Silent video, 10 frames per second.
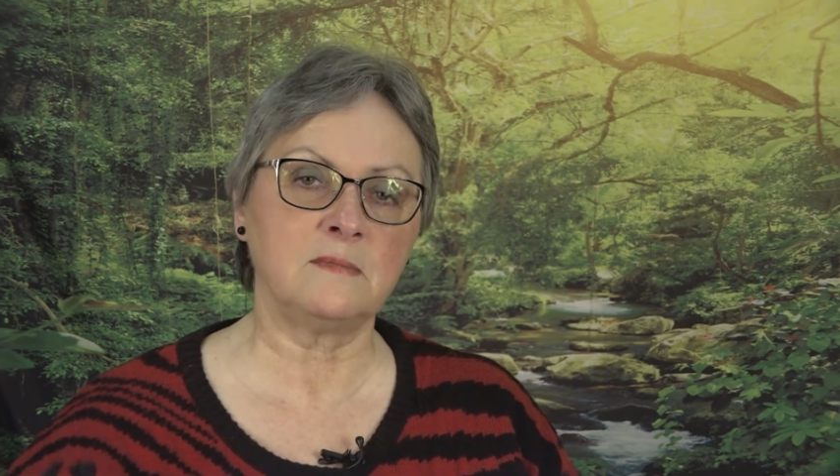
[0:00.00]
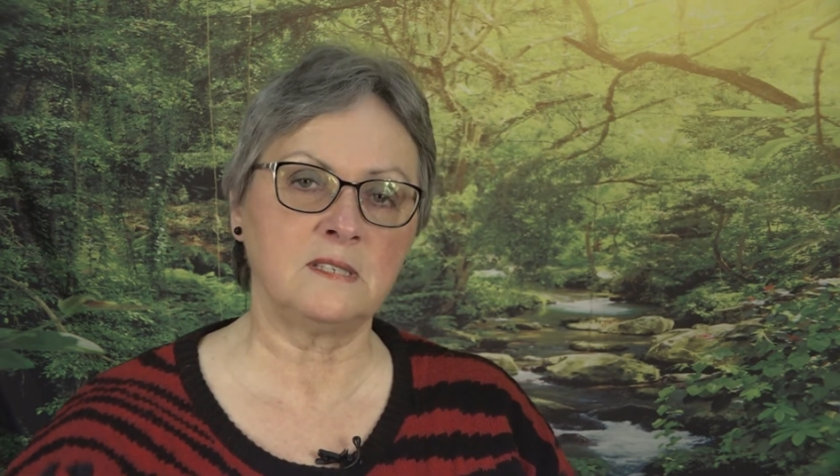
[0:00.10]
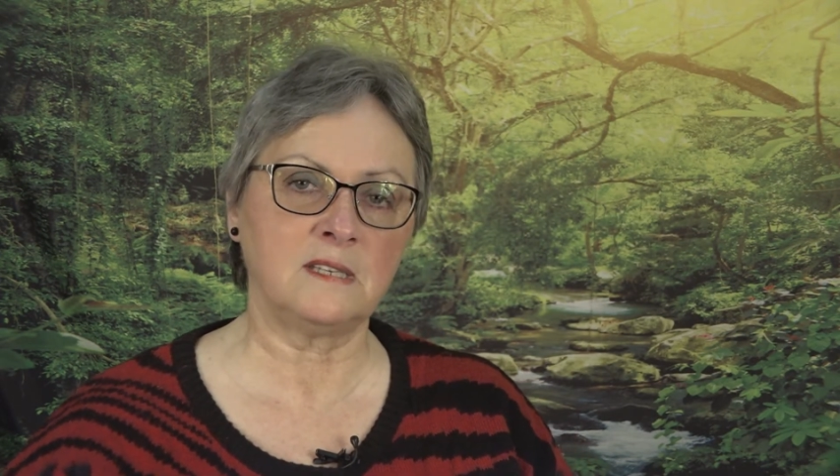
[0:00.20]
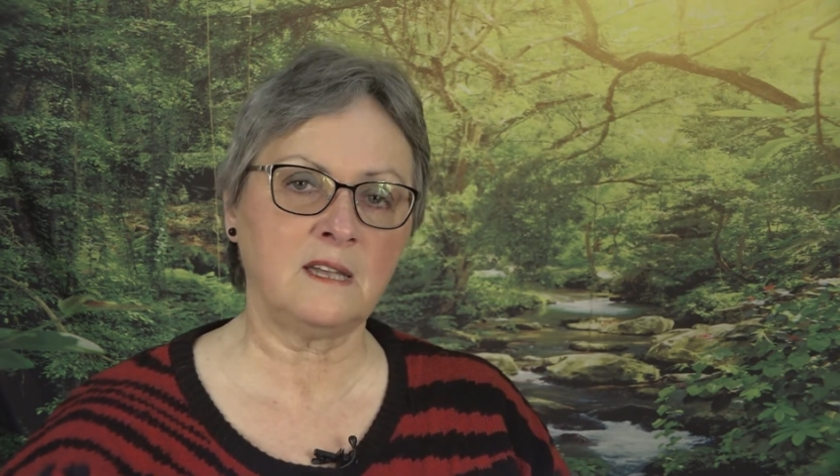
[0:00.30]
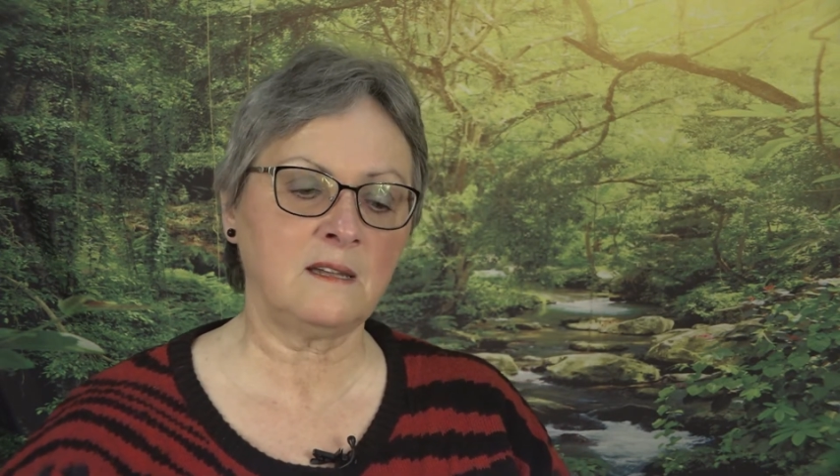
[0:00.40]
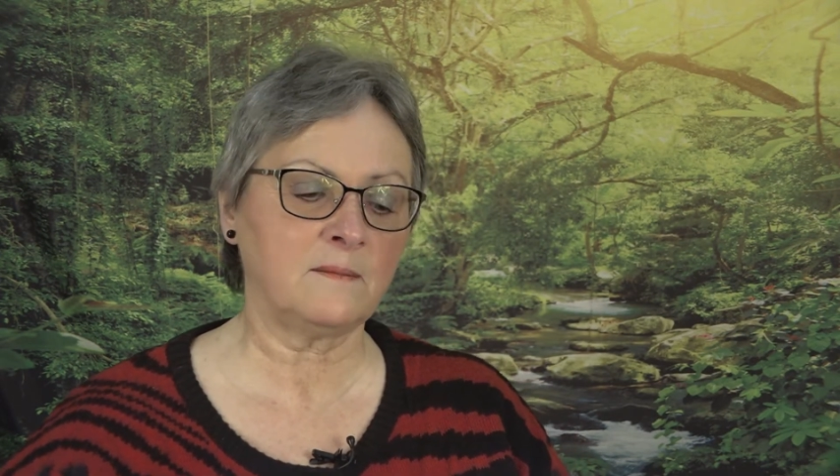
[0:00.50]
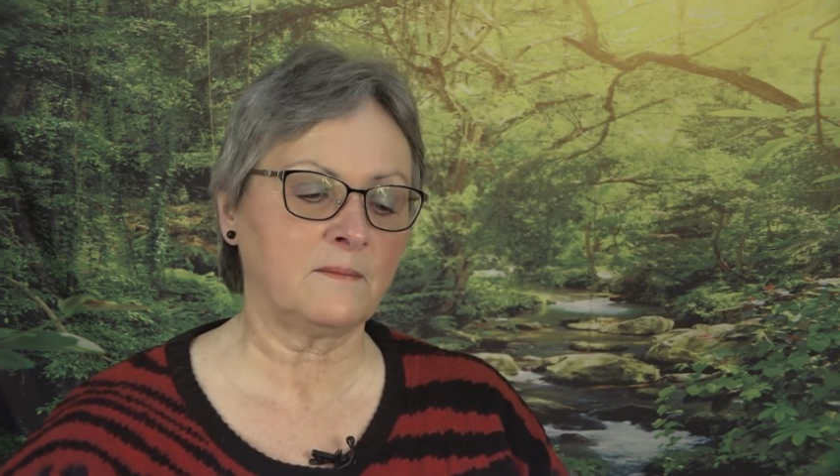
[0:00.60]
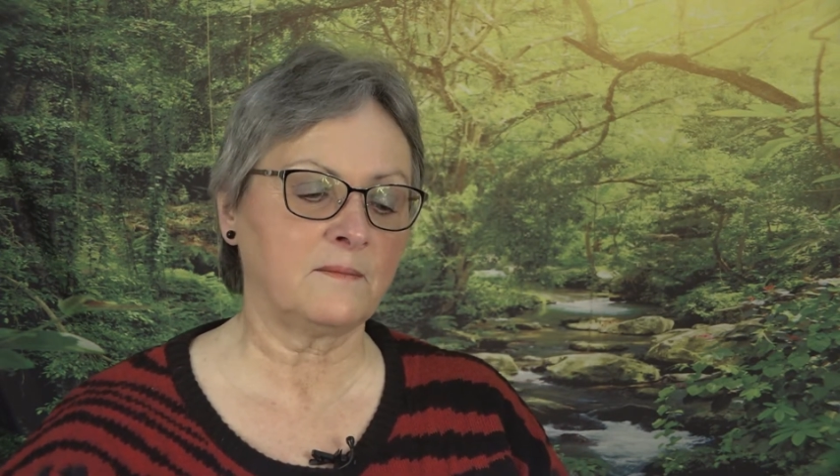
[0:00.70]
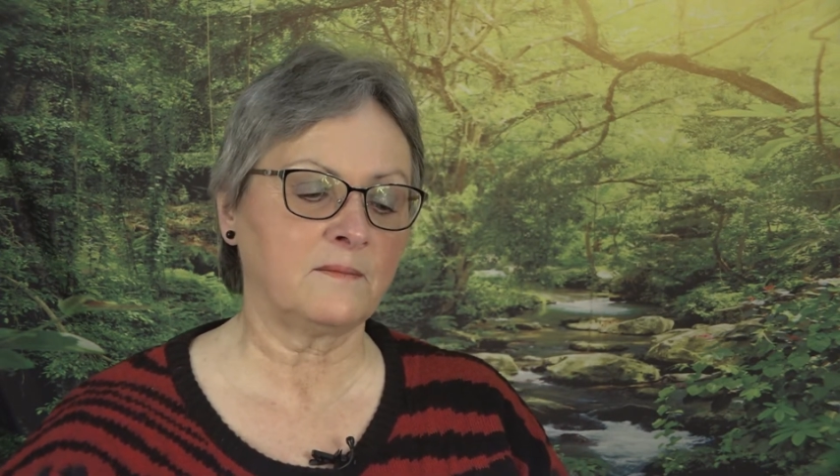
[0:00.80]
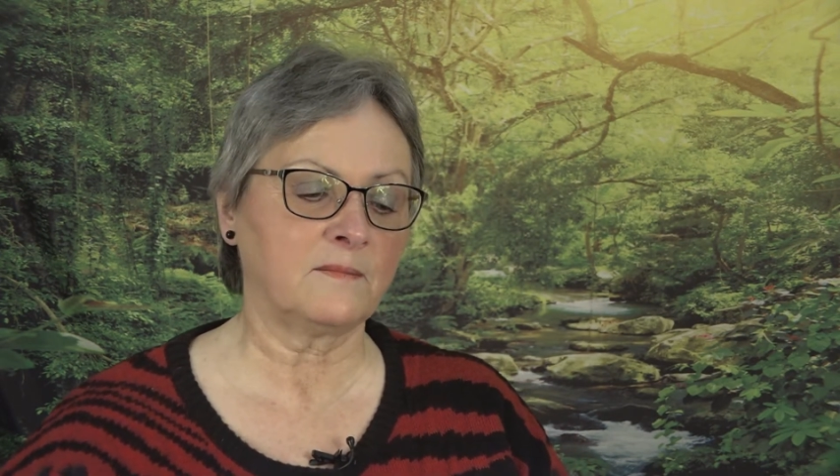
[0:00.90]
disais,
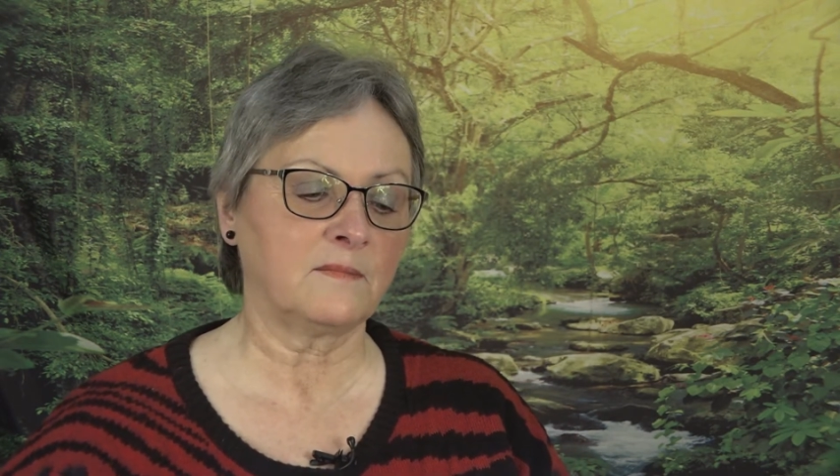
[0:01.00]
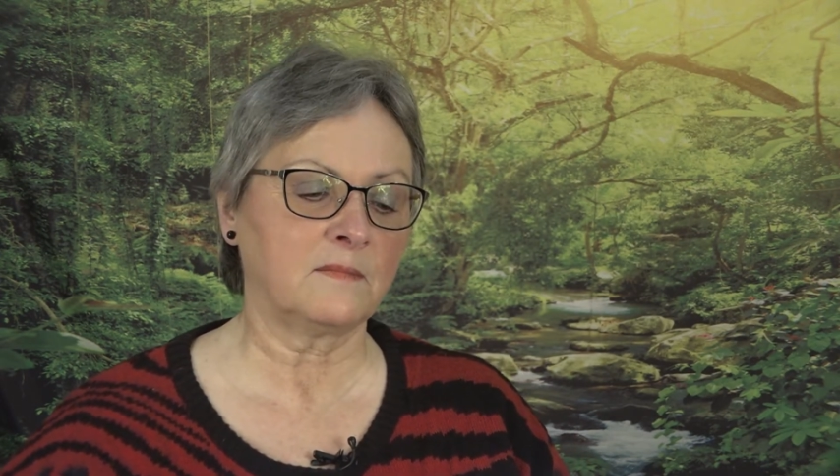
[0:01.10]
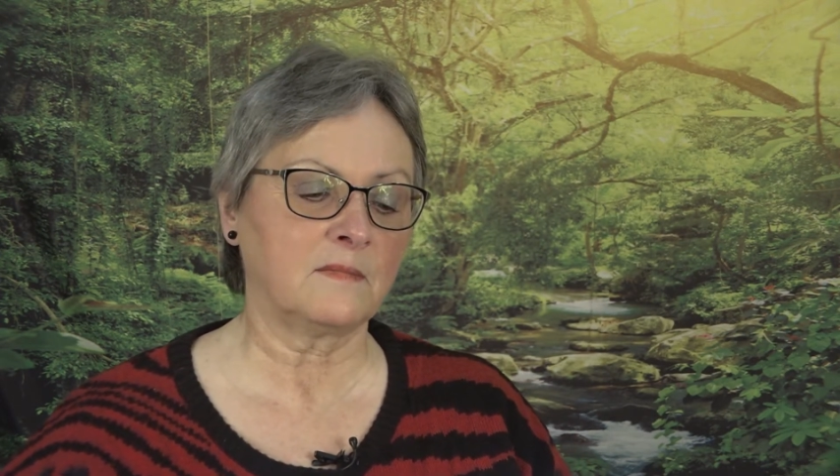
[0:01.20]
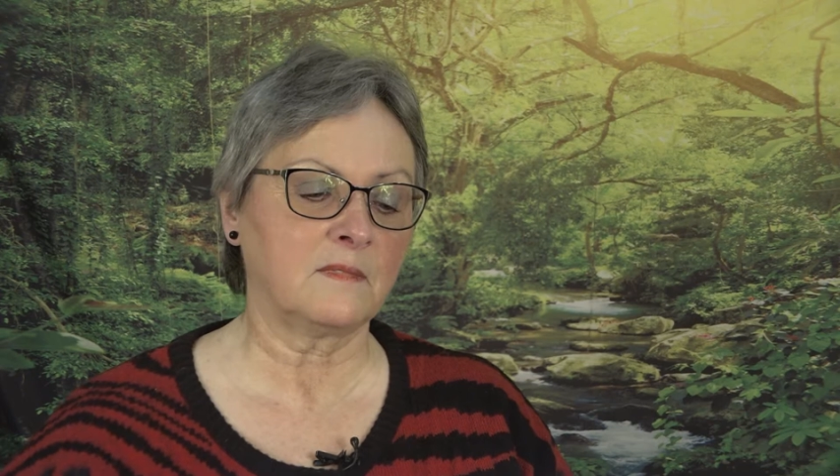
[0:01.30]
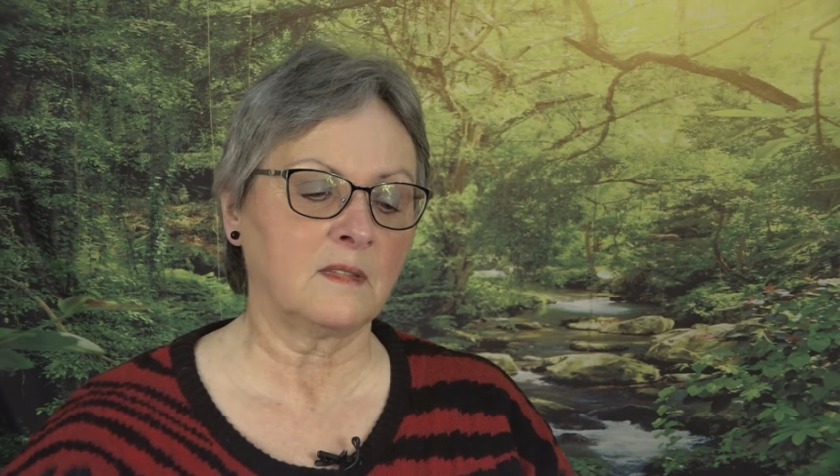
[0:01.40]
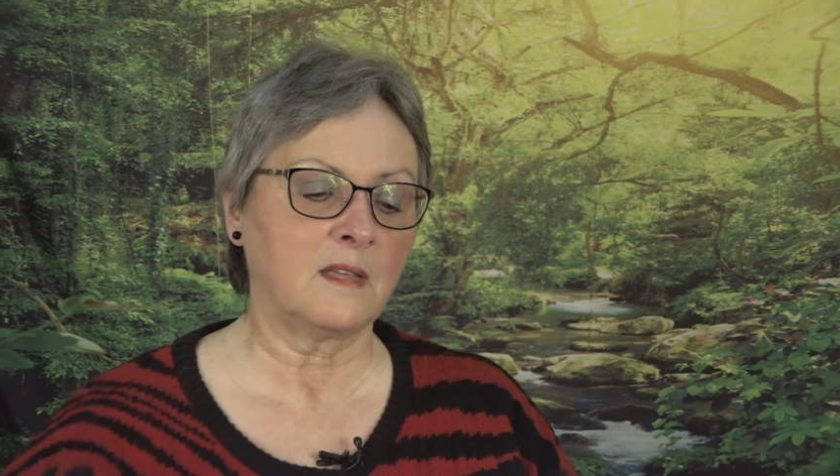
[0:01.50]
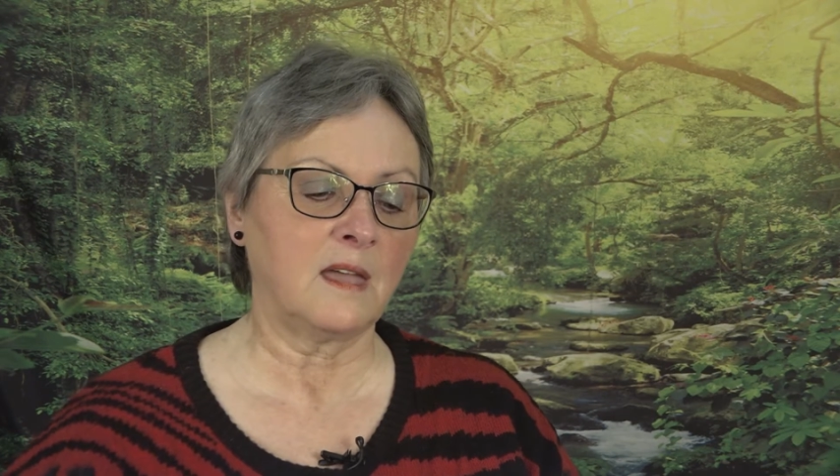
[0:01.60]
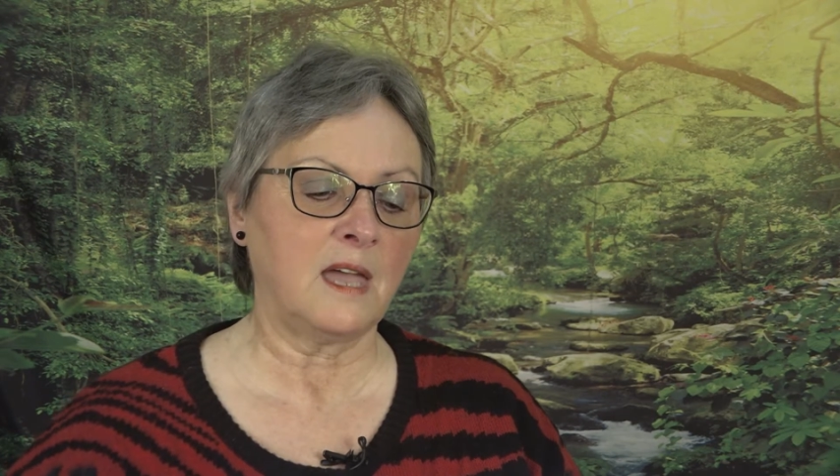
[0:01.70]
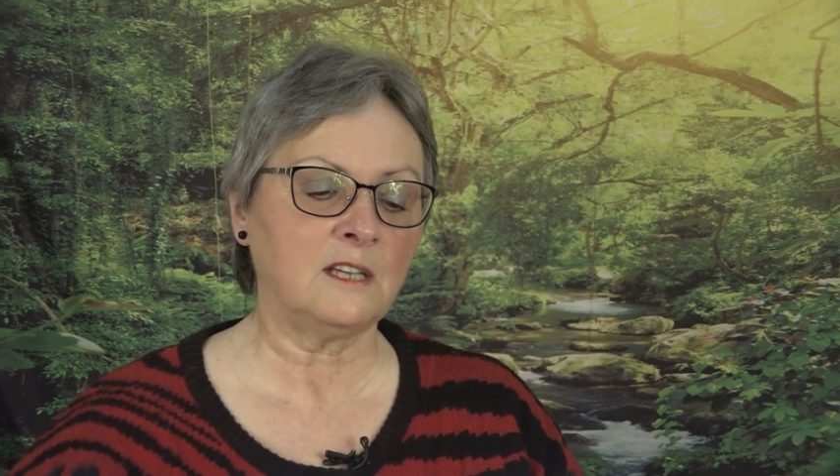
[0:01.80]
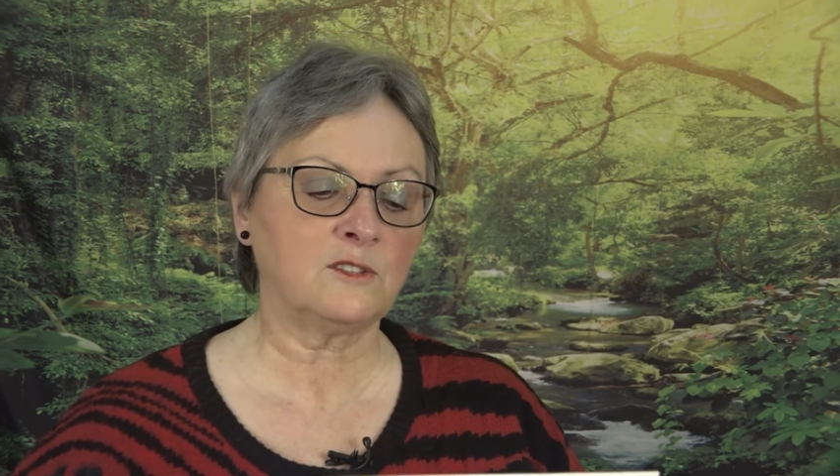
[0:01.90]

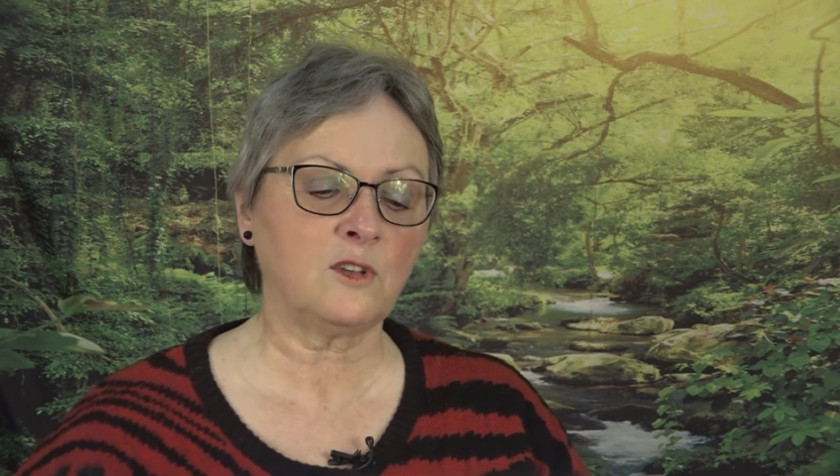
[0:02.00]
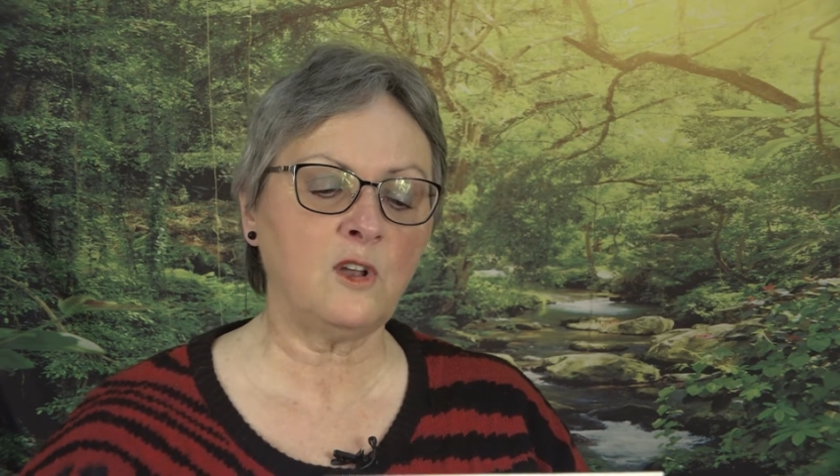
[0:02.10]
est-ce